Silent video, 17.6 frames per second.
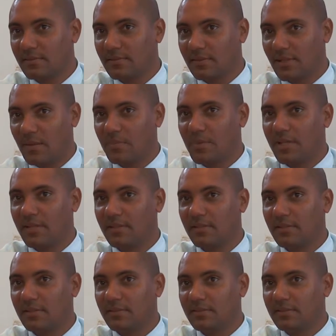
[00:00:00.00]

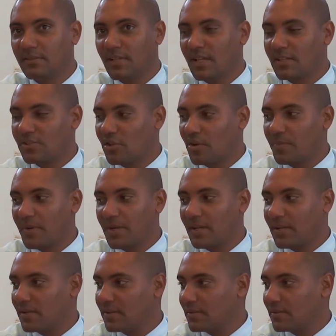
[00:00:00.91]
realizado na comunidade de
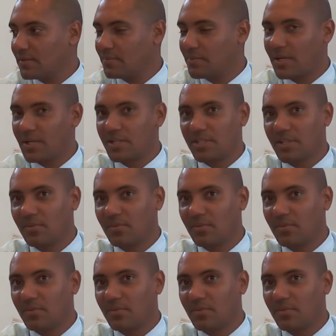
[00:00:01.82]
Boa Morte, na